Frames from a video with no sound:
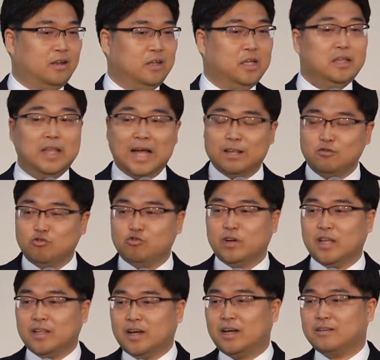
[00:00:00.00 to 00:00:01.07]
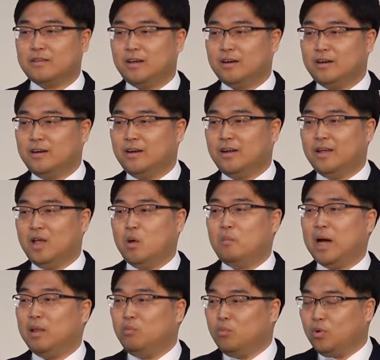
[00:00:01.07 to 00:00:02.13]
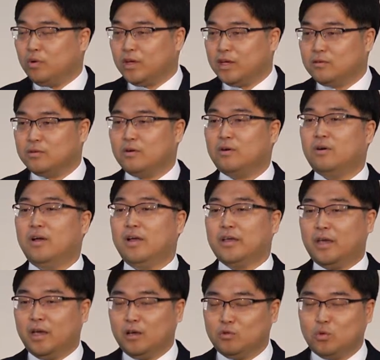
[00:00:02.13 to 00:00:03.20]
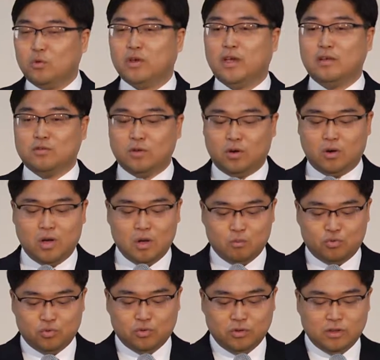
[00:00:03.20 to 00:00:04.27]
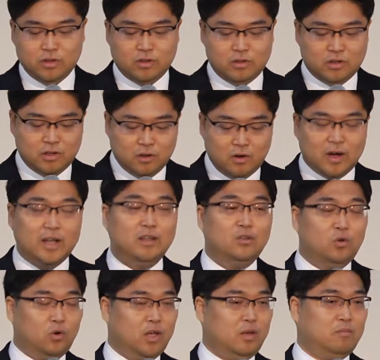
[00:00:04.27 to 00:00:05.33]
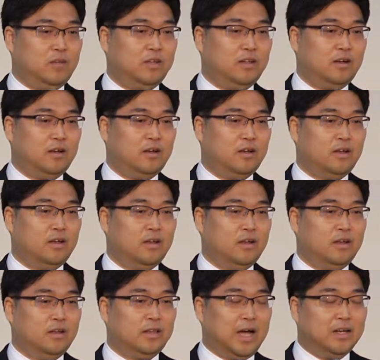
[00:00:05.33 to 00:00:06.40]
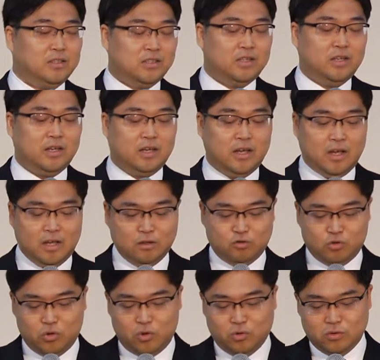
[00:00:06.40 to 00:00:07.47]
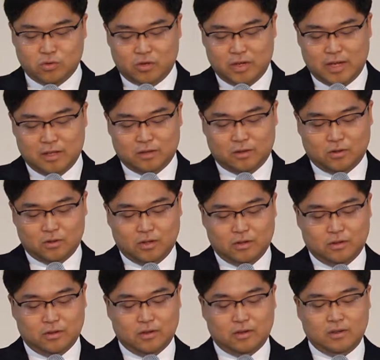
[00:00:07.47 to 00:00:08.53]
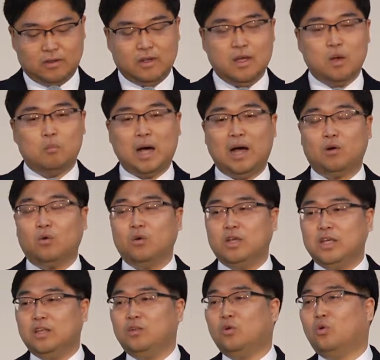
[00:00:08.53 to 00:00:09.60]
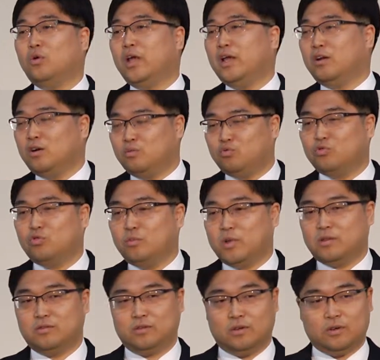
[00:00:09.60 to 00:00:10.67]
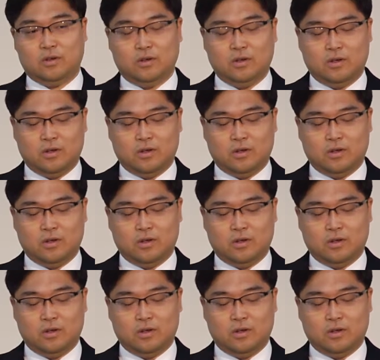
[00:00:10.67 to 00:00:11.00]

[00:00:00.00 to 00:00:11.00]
이 단순한 가사를 반복해서 계속해서 부르는 그러한 노래입니다. 당시 수용소에 있던 이들은 바로 이 노래를 부르면서